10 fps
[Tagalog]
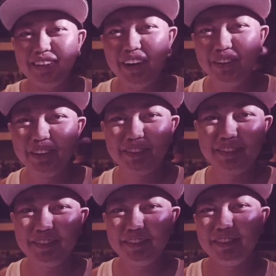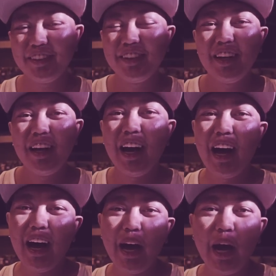Dados.
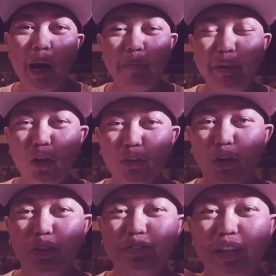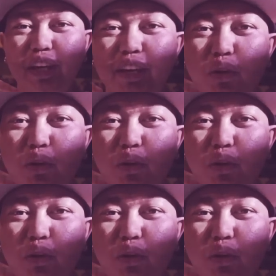Ah, binoto ko si